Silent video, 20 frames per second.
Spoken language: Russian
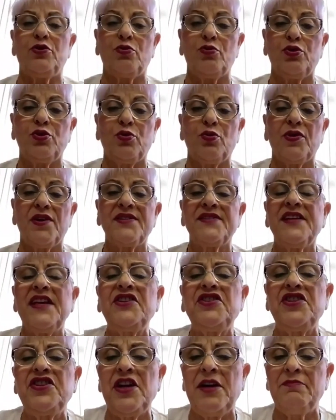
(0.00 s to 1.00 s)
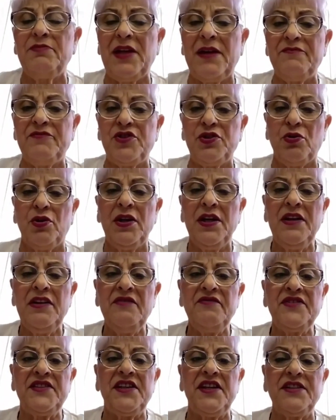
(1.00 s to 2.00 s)
друг друга. Зачем нам все,
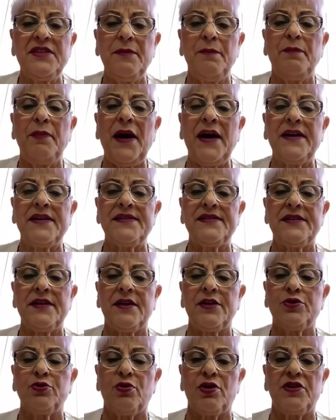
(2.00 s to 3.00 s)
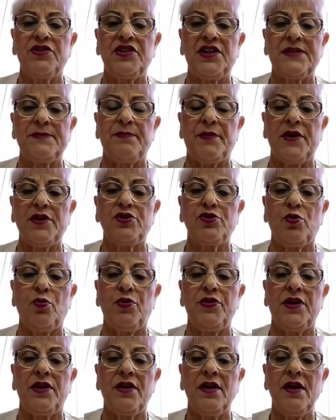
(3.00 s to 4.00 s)
все эти пакости, которые сейчас
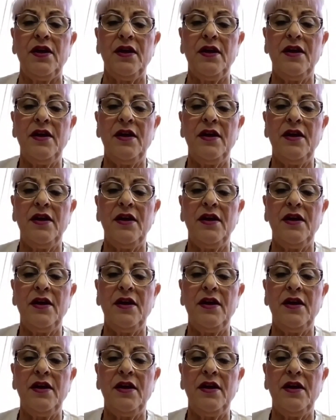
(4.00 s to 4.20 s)
происходят?